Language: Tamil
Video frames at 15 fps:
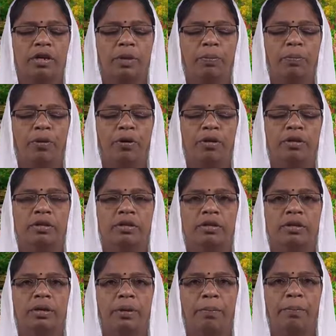இப்பொழுது
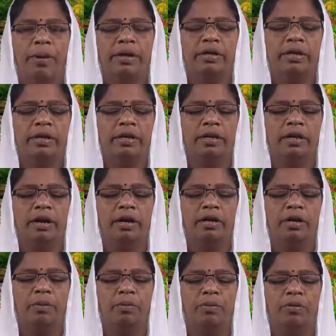பட்டினியா
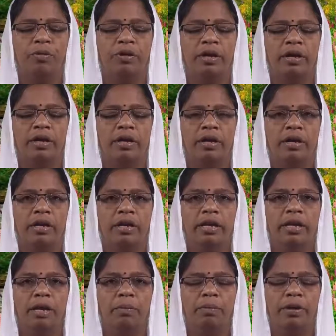இருப்போரே
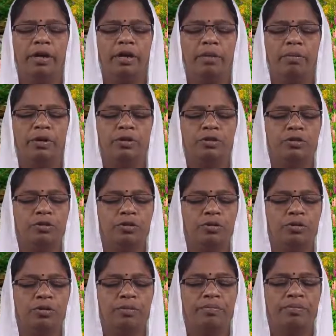நீங்கள் பேர்
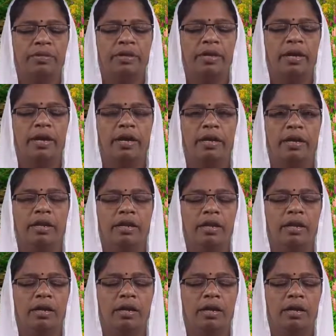பெற்றோர்
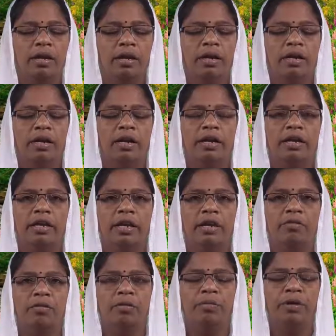ஏனெனில் நீங்கள்
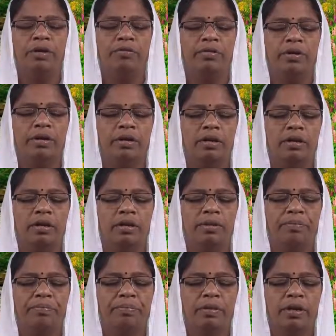நிறைவு பெறுவீர்கள்
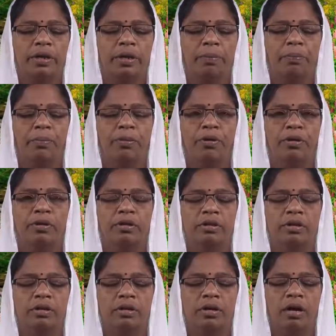இப்பொழுது
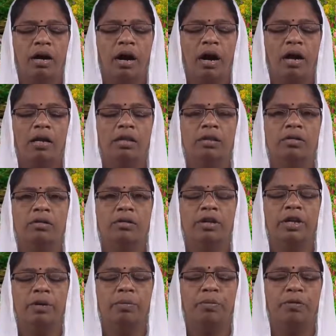அழுது
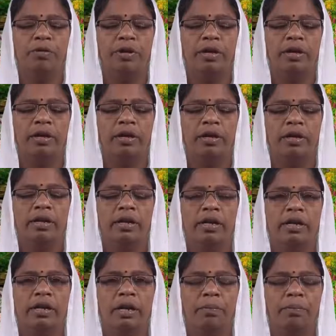கொண்டிருப்போரே
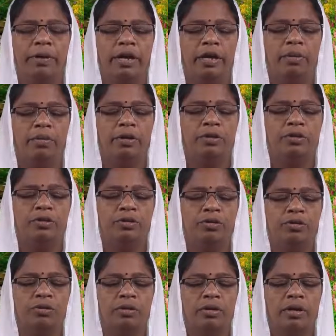நீங்கள் பேர்
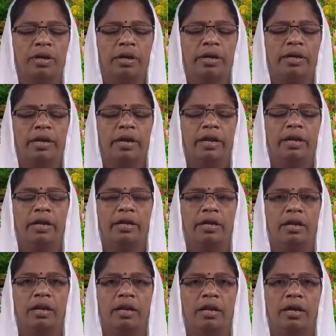பெற்றோர்
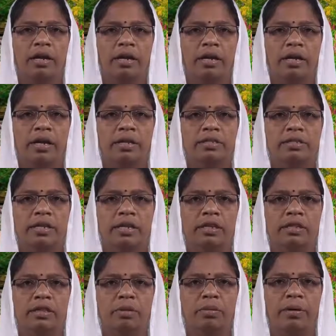ஏனெனில் நீங்கள்
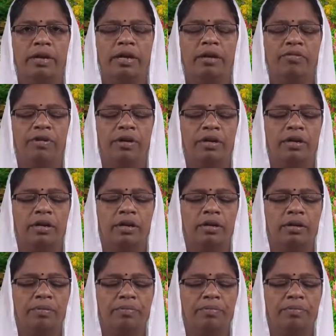சிரித்து மகிழ்வீர்கள்